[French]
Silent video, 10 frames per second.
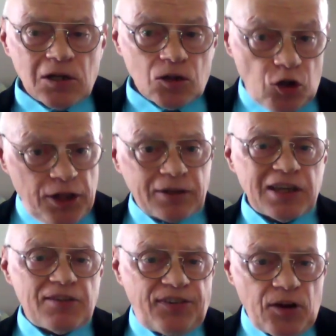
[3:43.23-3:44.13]
Le
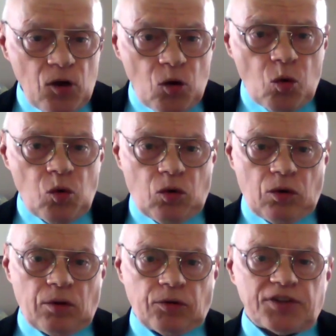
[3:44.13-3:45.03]
dernier fléau
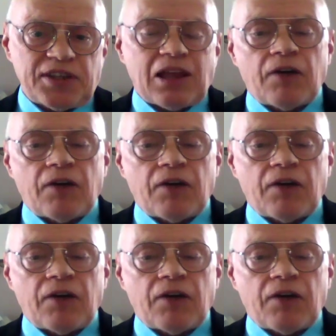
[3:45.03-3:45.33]
de cette